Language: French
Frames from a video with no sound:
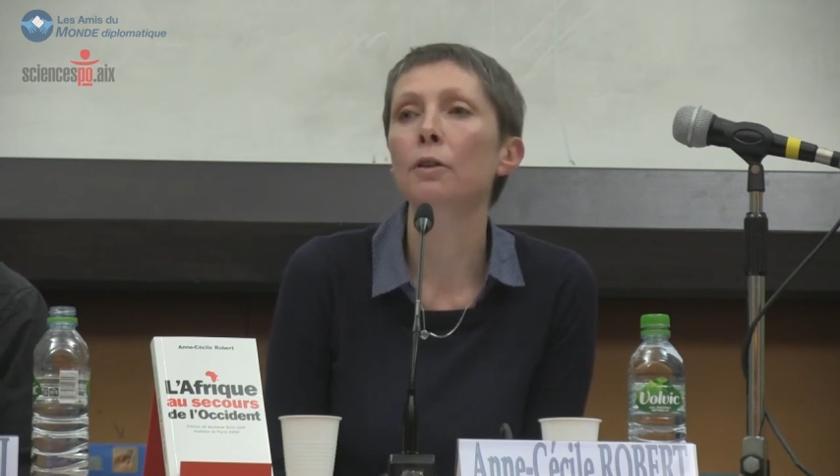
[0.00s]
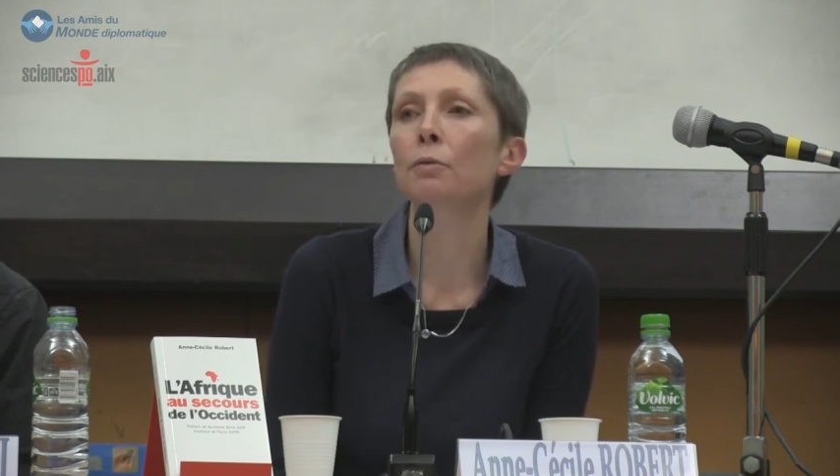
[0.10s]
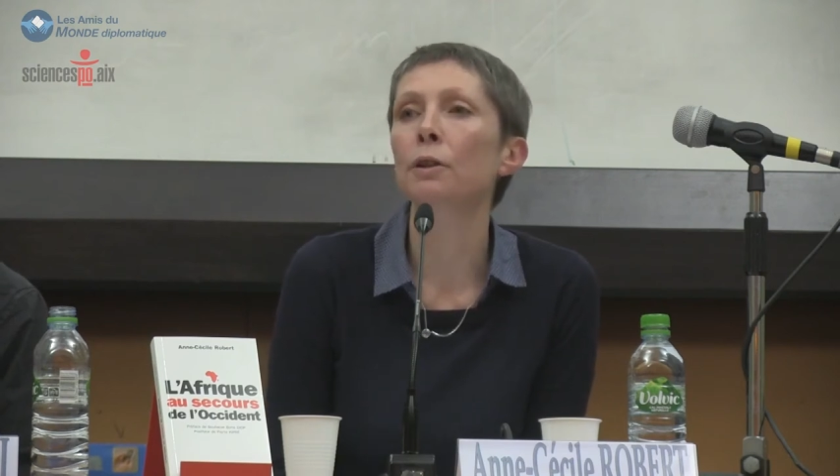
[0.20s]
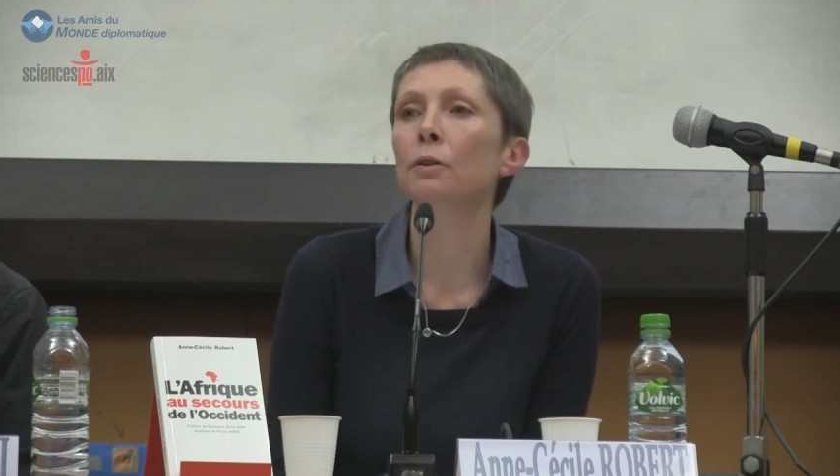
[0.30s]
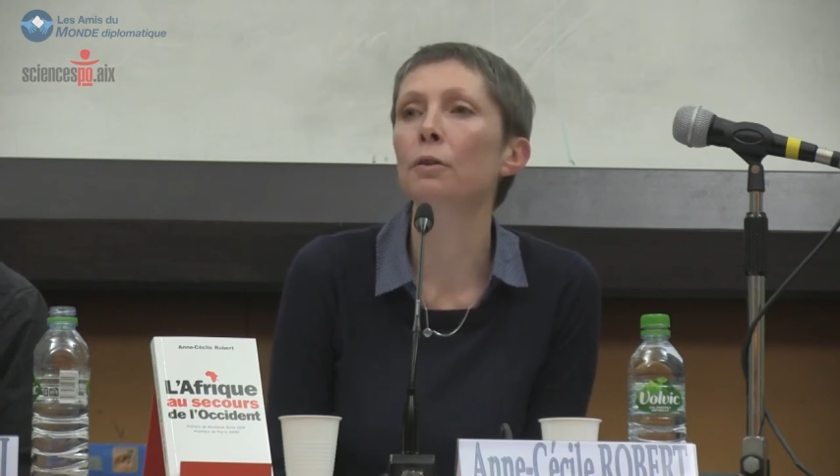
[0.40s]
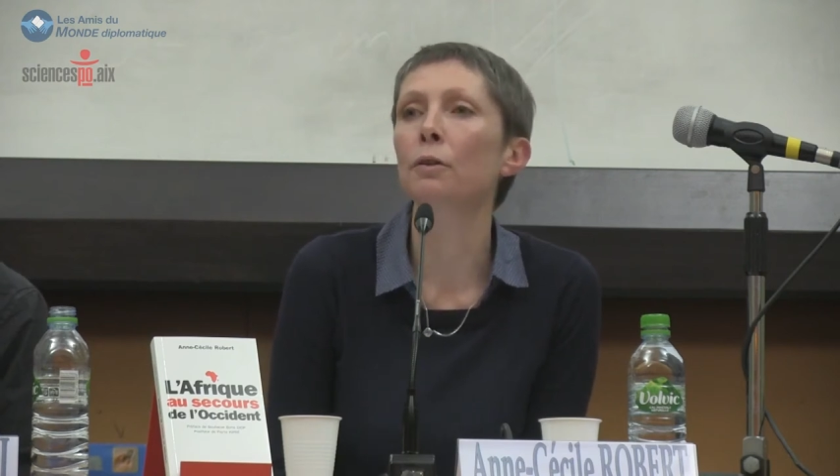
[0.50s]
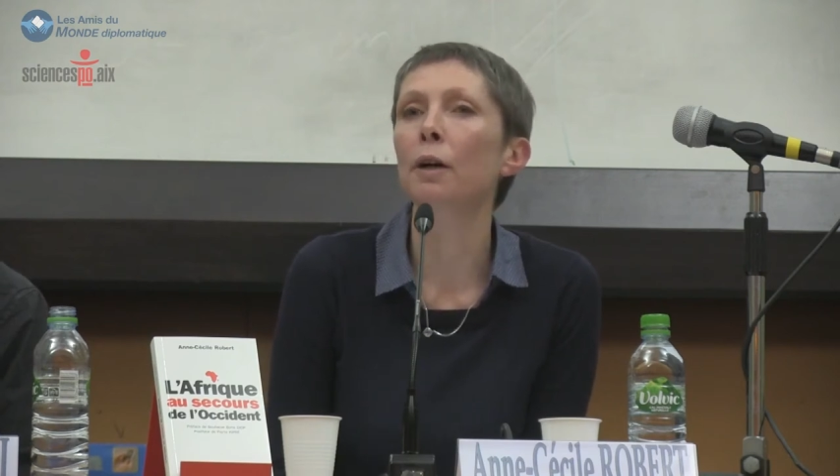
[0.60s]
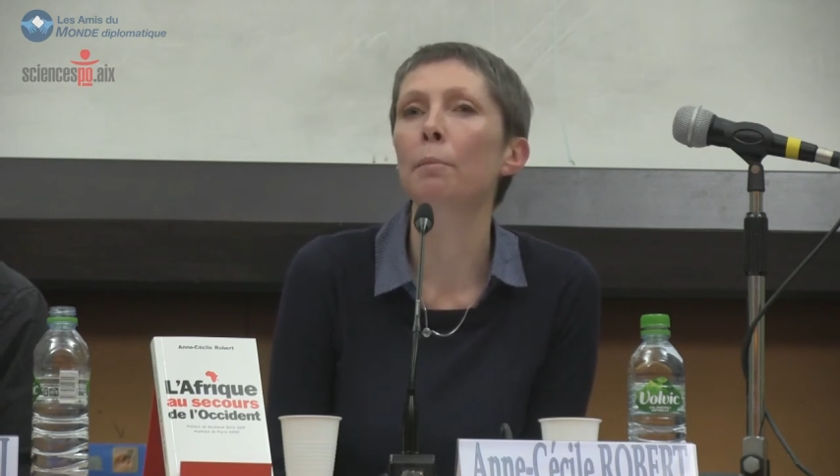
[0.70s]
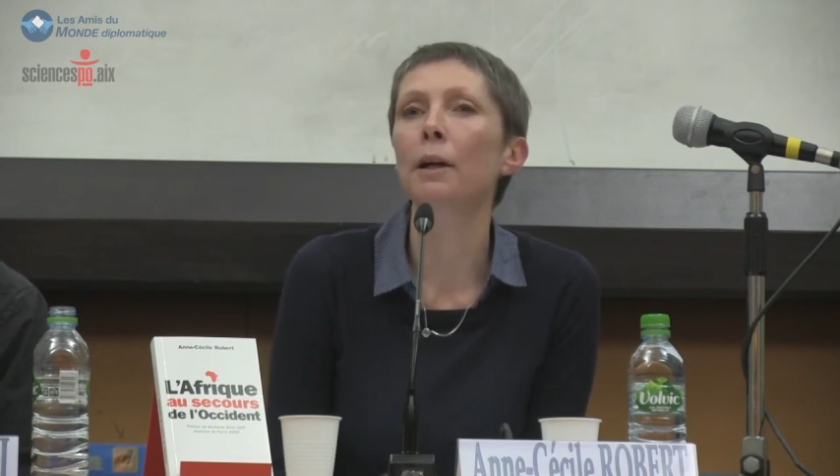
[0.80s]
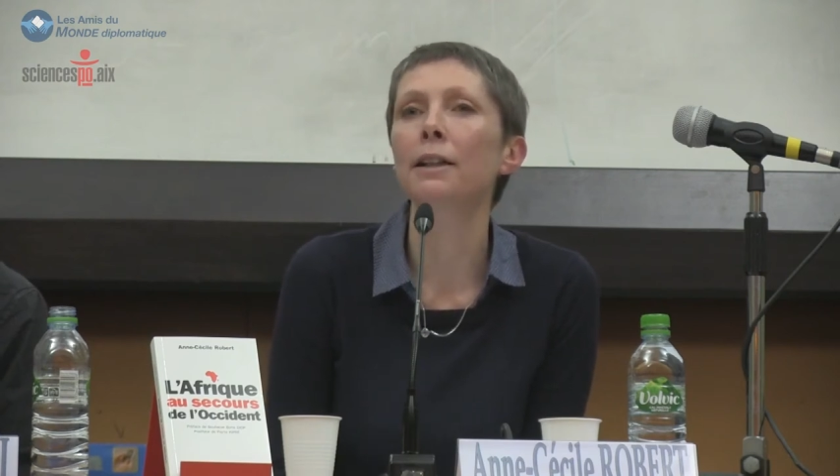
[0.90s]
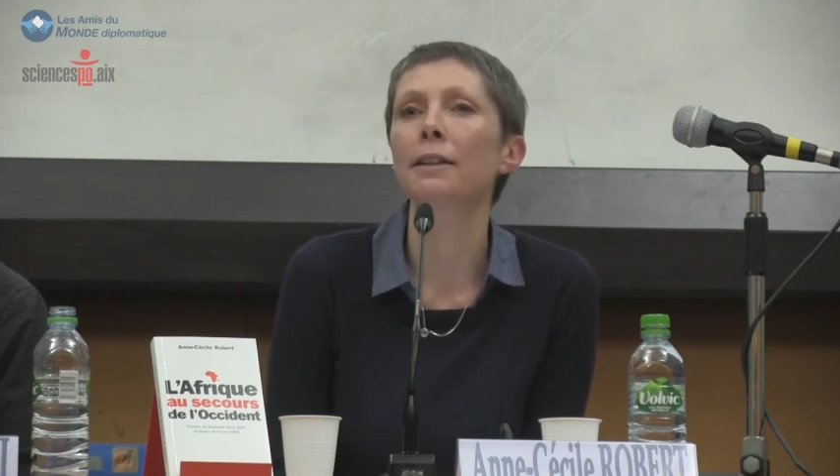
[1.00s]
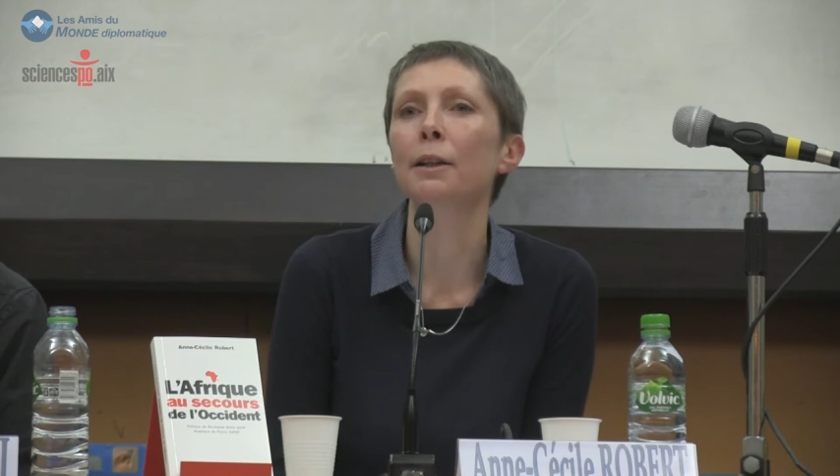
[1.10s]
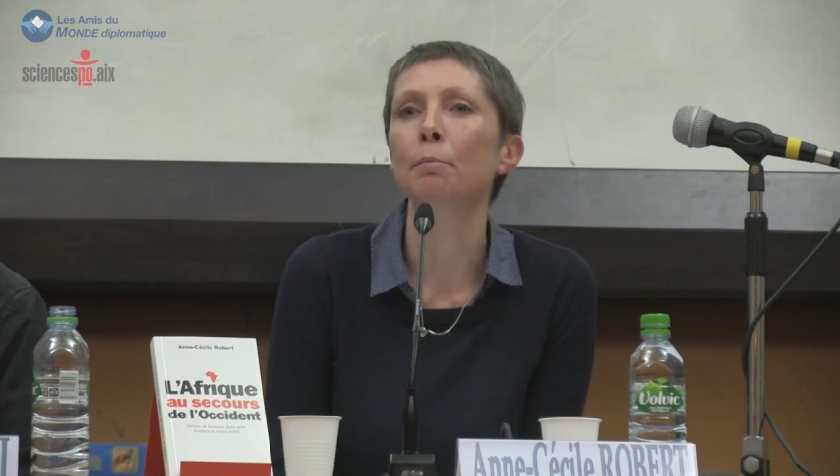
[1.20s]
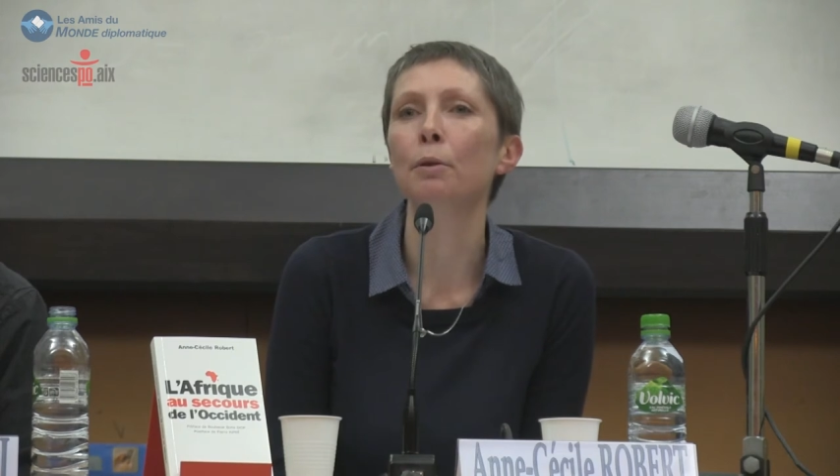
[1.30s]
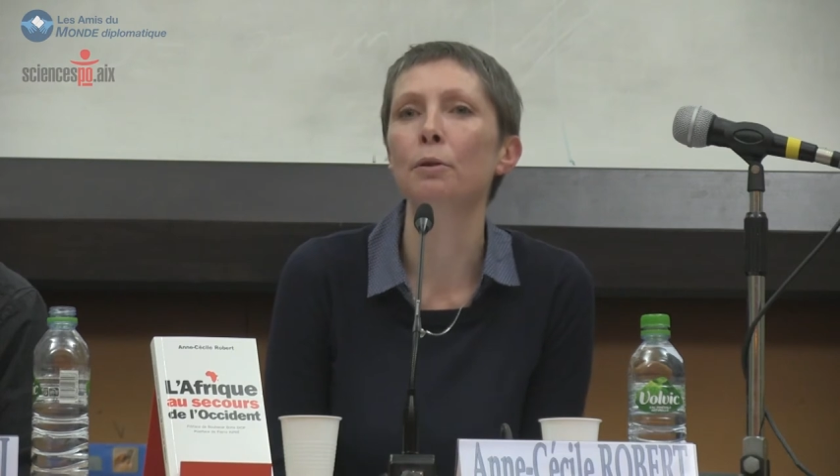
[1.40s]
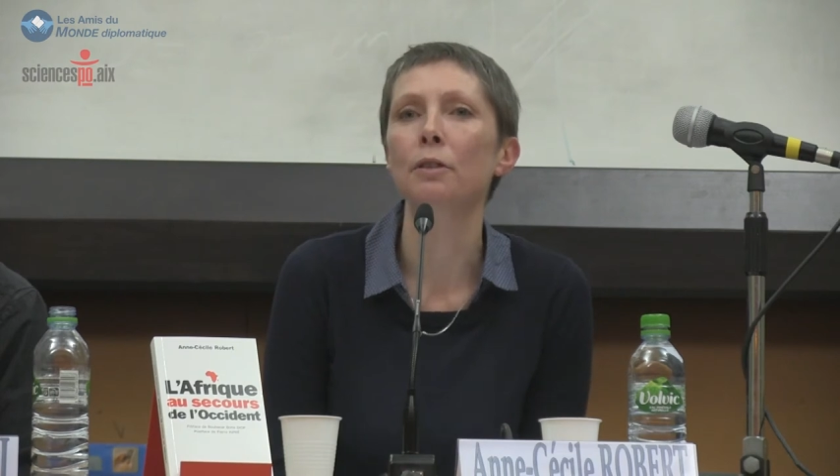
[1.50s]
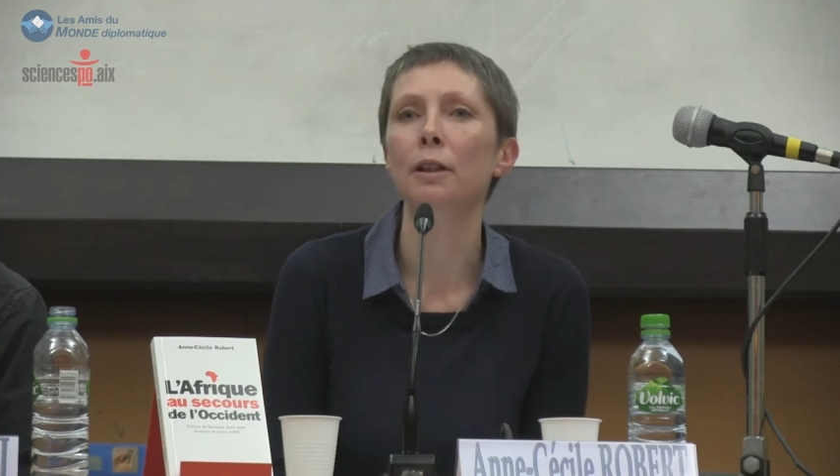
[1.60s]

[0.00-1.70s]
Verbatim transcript: 60 ans après les indépendances,